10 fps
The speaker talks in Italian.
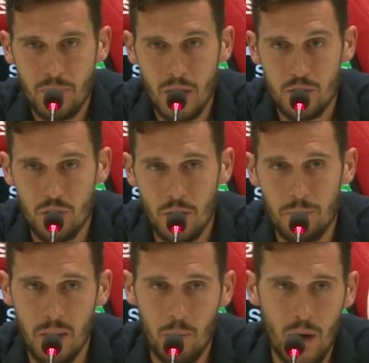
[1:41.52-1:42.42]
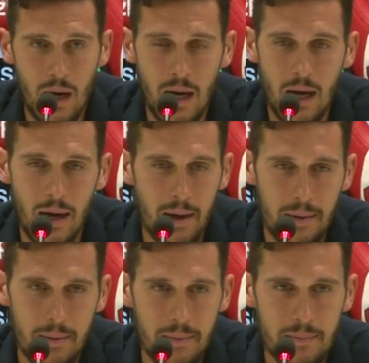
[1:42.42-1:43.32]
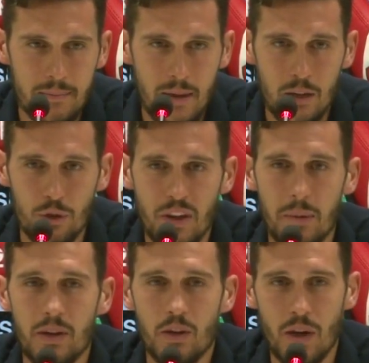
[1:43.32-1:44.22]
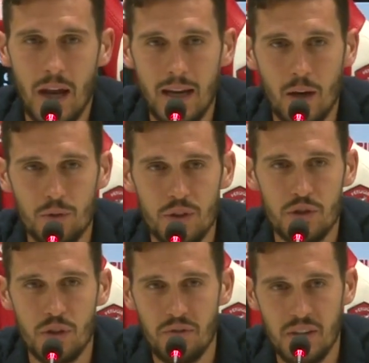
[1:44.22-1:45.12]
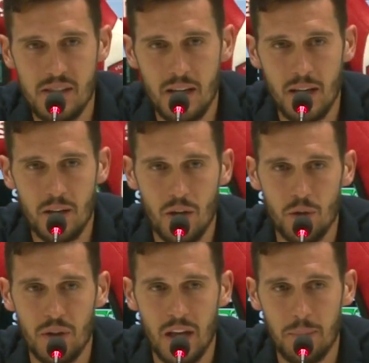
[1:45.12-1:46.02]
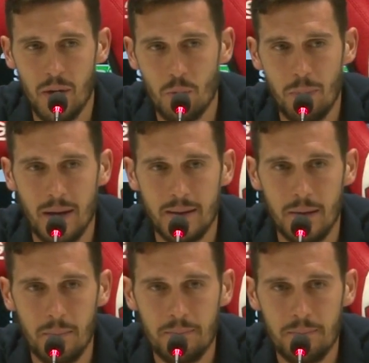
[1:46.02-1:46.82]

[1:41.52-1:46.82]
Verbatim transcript: sono il primo a, a, dover migliorare la condizione fisica, ecco, aiutare i miei compagni.